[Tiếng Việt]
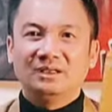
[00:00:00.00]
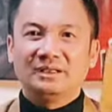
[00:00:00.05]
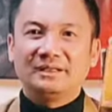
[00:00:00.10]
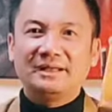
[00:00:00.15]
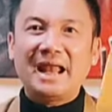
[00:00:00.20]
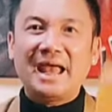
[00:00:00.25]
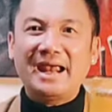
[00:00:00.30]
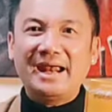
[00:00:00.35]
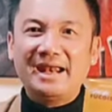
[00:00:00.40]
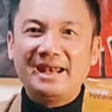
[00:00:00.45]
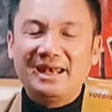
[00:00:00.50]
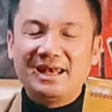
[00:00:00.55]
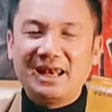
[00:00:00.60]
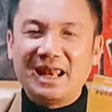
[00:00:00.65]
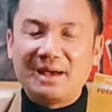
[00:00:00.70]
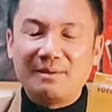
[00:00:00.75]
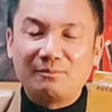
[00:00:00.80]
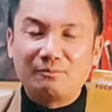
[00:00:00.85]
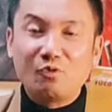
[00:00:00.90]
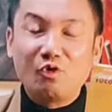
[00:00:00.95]
đây
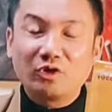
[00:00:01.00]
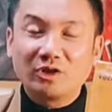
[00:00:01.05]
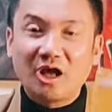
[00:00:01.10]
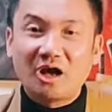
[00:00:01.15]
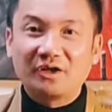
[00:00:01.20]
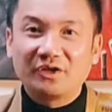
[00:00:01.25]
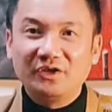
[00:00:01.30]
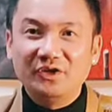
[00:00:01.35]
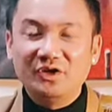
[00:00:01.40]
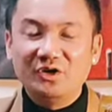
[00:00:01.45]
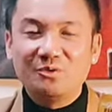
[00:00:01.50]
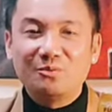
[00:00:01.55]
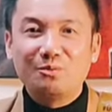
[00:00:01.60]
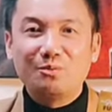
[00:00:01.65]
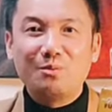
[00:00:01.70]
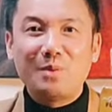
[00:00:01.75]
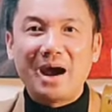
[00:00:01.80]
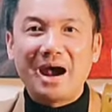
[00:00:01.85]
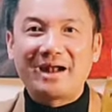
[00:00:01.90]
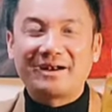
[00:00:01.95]
là một cái thần dược
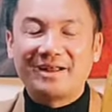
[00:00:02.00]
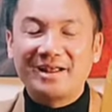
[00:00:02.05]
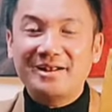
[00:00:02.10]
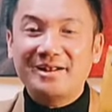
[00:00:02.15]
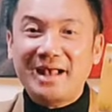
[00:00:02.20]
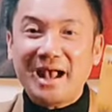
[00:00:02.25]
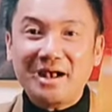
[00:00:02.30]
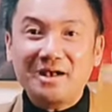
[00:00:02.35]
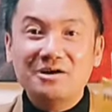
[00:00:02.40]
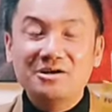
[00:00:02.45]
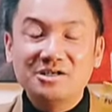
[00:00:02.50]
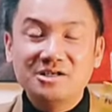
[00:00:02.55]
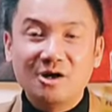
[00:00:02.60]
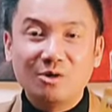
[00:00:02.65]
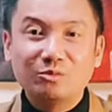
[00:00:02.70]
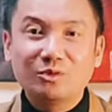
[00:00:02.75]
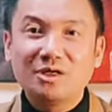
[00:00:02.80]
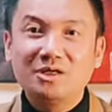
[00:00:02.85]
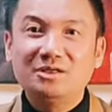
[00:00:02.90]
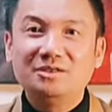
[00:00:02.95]
mà để ngăn ngừa
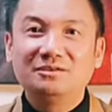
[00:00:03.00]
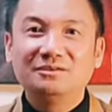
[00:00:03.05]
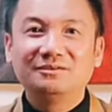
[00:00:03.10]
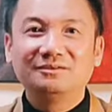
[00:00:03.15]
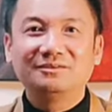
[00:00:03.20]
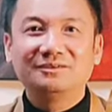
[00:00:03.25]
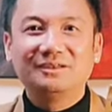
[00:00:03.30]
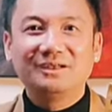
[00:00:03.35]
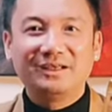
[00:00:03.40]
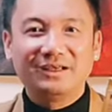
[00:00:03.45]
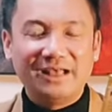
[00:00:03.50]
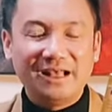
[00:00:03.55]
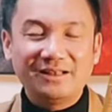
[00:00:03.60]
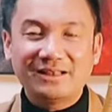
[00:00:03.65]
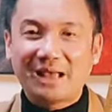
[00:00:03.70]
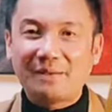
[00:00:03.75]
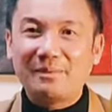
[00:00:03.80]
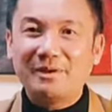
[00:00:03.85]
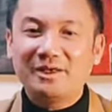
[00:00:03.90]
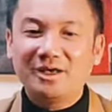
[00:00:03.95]
ung thư hiện
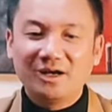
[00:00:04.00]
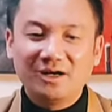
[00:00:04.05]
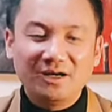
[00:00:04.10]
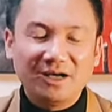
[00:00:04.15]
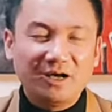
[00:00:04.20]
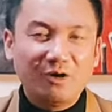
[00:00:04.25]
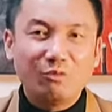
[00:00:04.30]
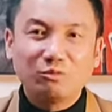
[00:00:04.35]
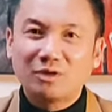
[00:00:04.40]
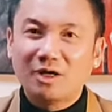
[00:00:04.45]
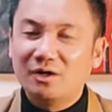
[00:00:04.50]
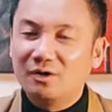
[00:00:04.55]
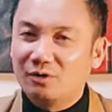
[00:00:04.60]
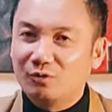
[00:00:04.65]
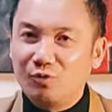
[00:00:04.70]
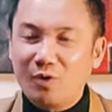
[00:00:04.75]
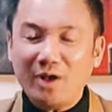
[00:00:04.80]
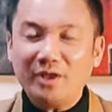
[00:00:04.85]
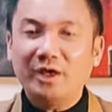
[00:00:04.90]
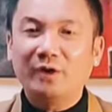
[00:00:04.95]
tại bây giờ hả ung thư
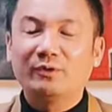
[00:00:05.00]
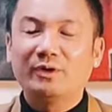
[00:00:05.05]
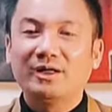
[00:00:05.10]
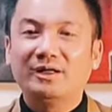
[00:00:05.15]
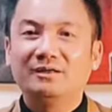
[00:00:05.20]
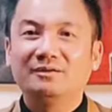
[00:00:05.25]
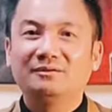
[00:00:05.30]
quá nhiều đi